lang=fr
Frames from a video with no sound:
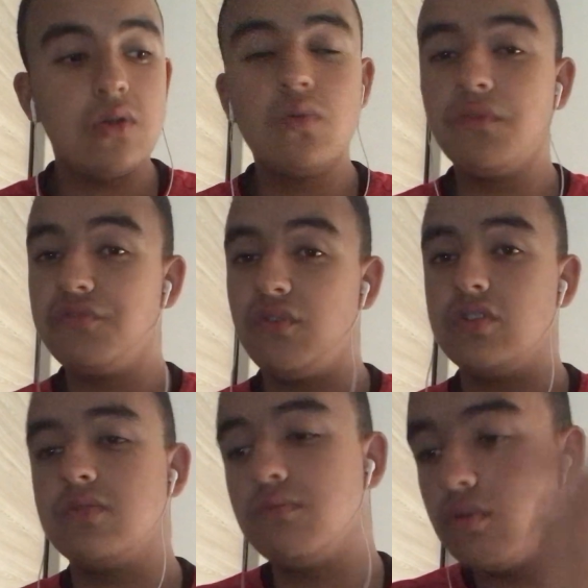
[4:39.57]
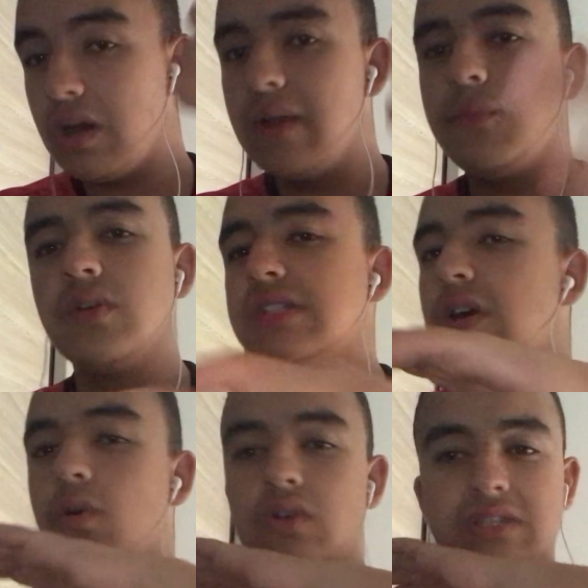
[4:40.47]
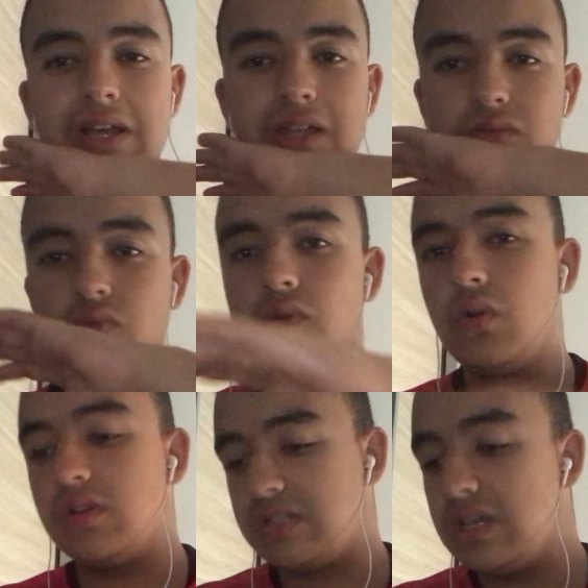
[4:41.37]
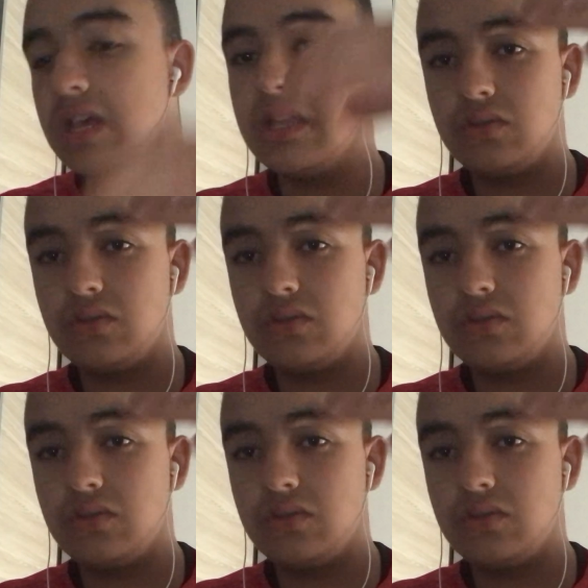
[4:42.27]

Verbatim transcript: confiance, moralement, ça, ça a tout relancé